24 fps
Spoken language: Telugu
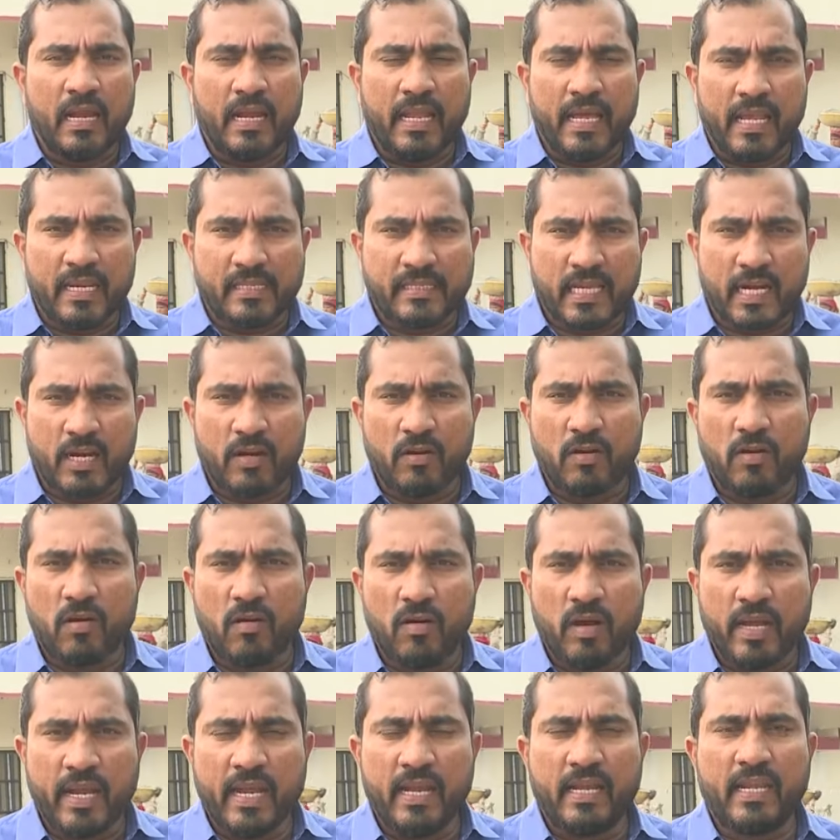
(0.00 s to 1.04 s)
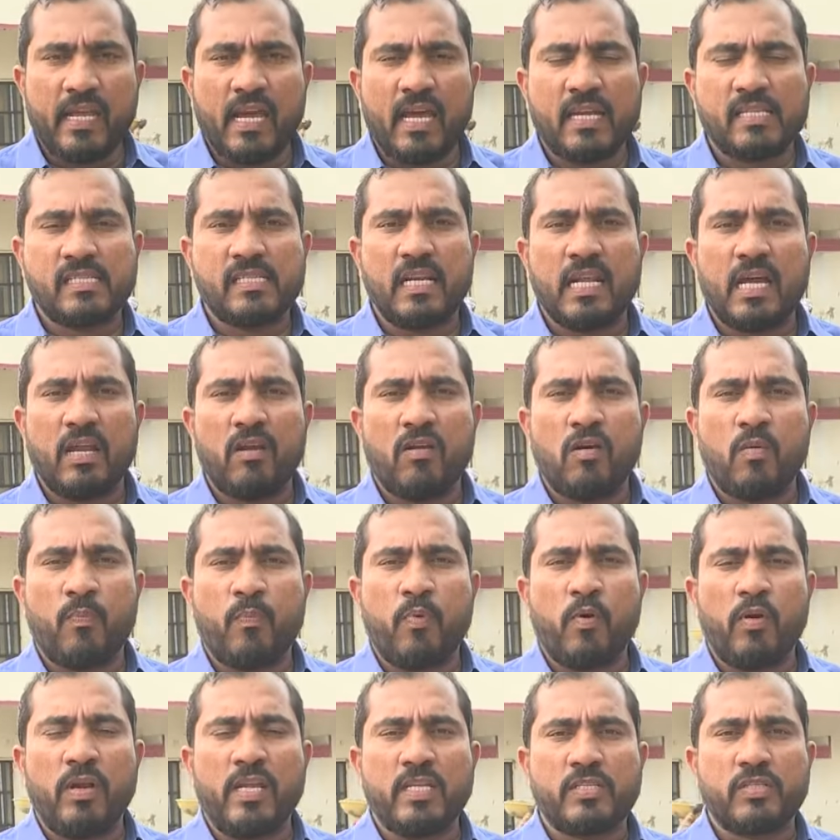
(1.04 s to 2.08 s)
నిరసనను ఎన్టీఆర్ జిల్లాలో
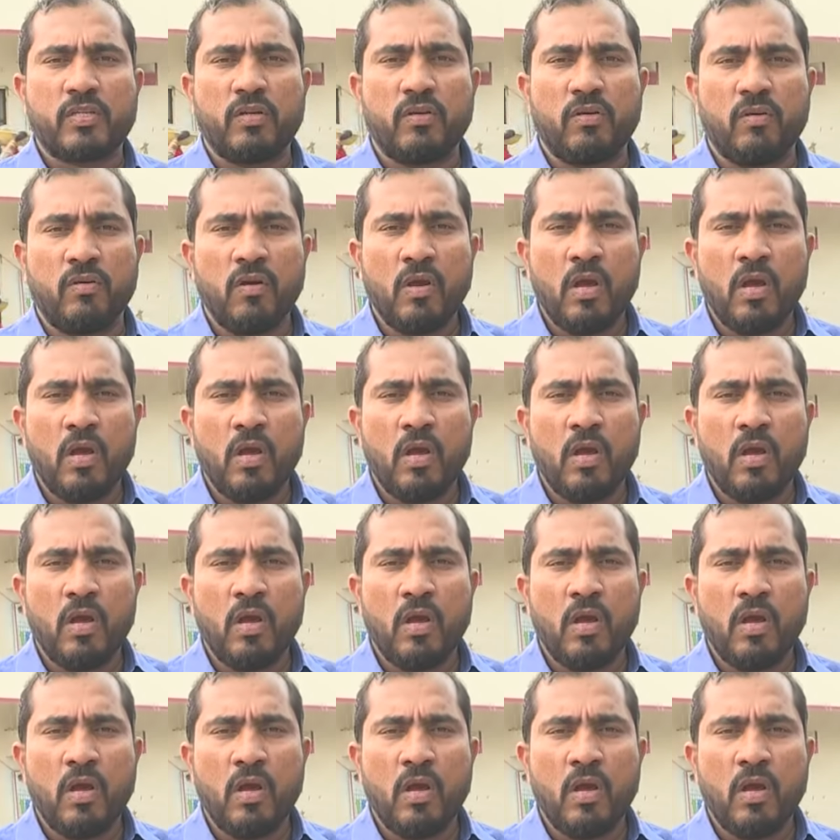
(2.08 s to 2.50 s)
పోలీసులు